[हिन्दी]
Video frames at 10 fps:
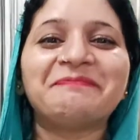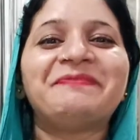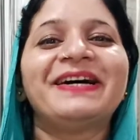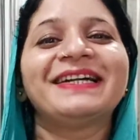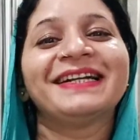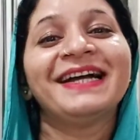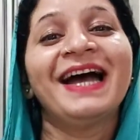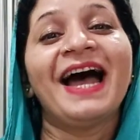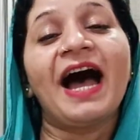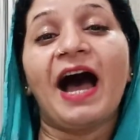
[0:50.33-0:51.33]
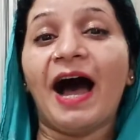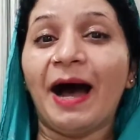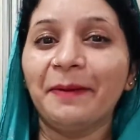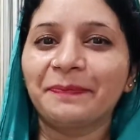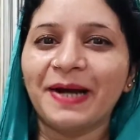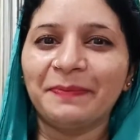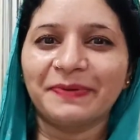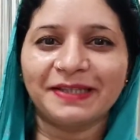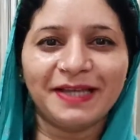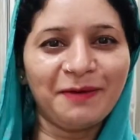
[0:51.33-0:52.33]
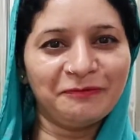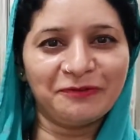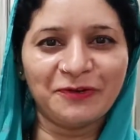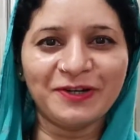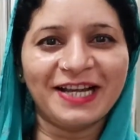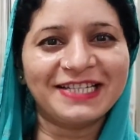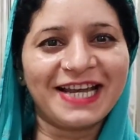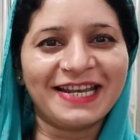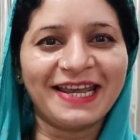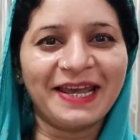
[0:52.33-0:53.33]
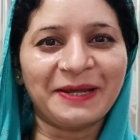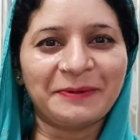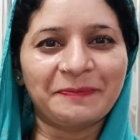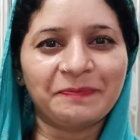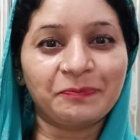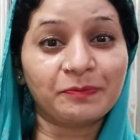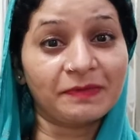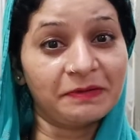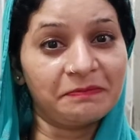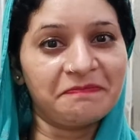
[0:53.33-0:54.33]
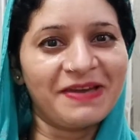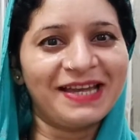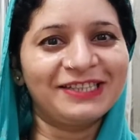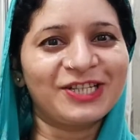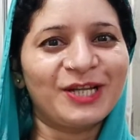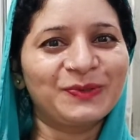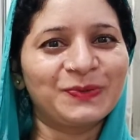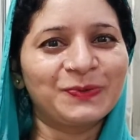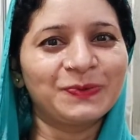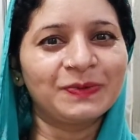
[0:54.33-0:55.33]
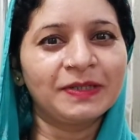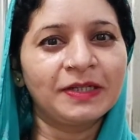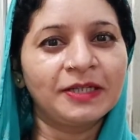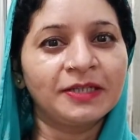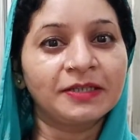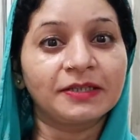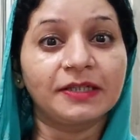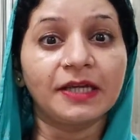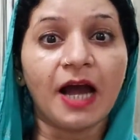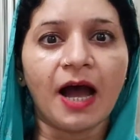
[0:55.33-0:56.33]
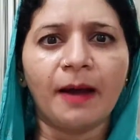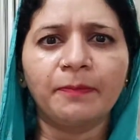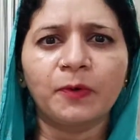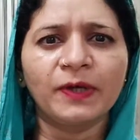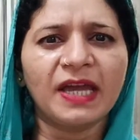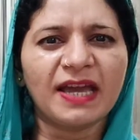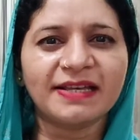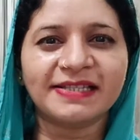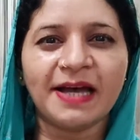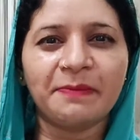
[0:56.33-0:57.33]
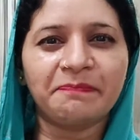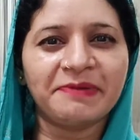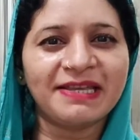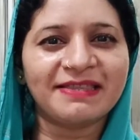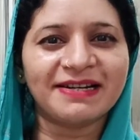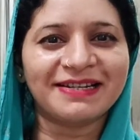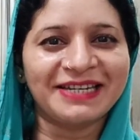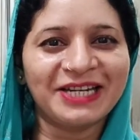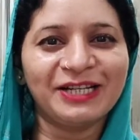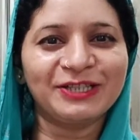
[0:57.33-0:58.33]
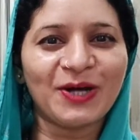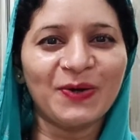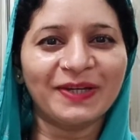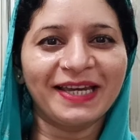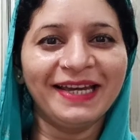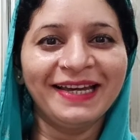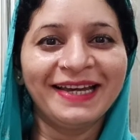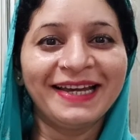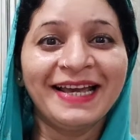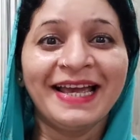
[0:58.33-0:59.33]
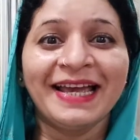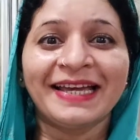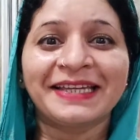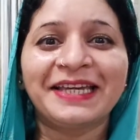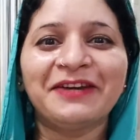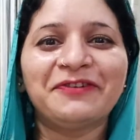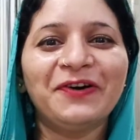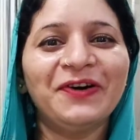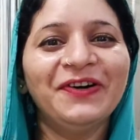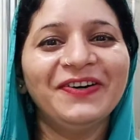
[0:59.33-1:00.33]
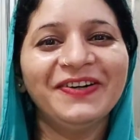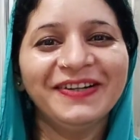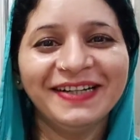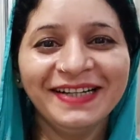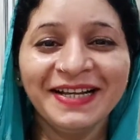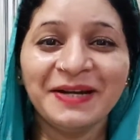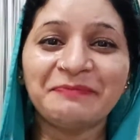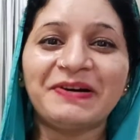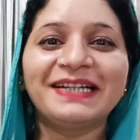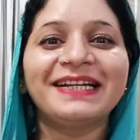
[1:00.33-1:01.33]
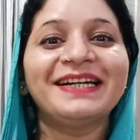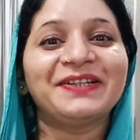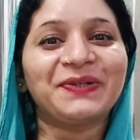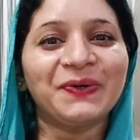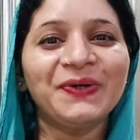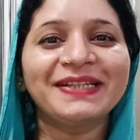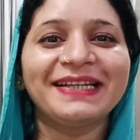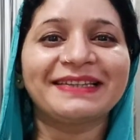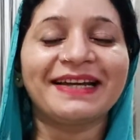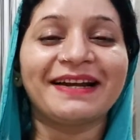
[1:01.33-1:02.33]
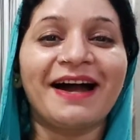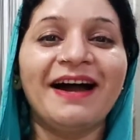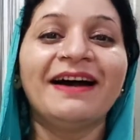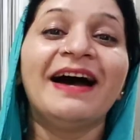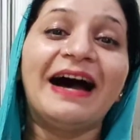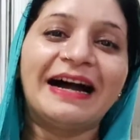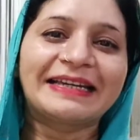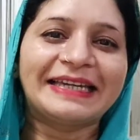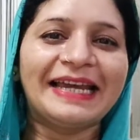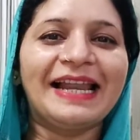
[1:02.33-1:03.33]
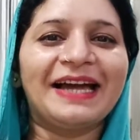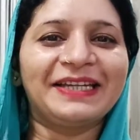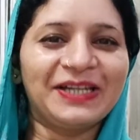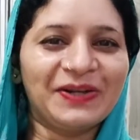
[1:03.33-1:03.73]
पर आपका प्रताप वो ना जाने हैं मैं जानू हूं कि आप कोई ऐसा पैतरा खेल जाओगे कि वो फटे ढोल की तरह अकेला ही